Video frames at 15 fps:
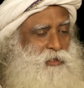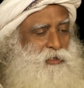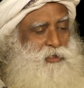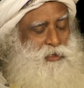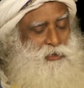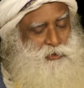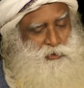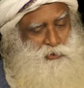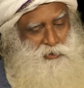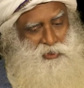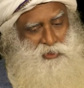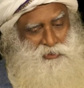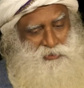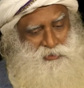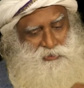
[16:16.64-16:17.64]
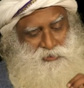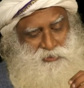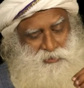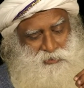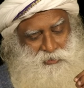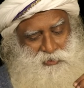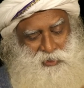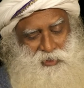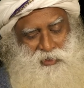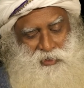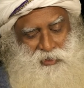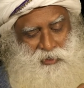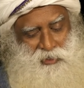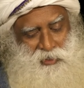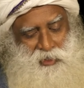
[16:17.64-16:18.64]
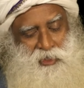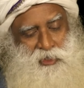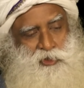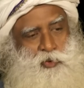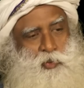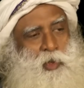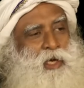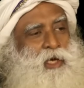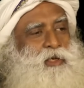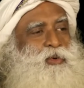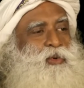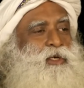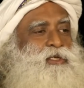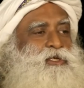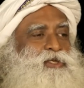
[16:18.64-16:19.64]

మీరు మీ ఫోన్ని తెరిచి యాక్ట్ ఏమిటో